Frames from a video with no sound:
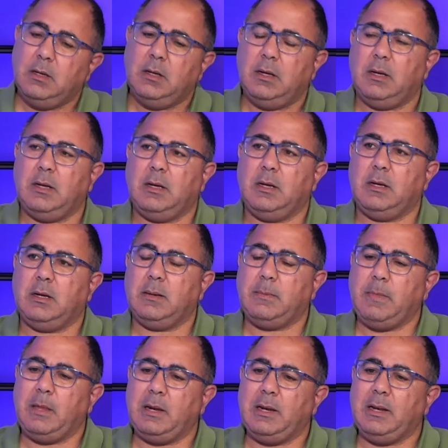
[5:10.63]
آه،
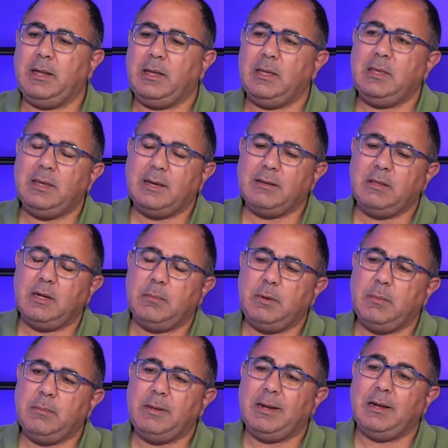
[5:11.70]
اللي هي كثير
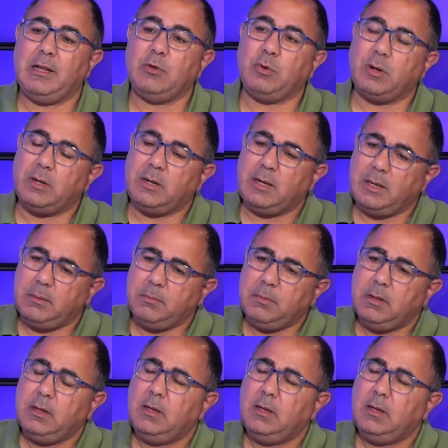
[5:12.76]
مهمه لنقدر ننام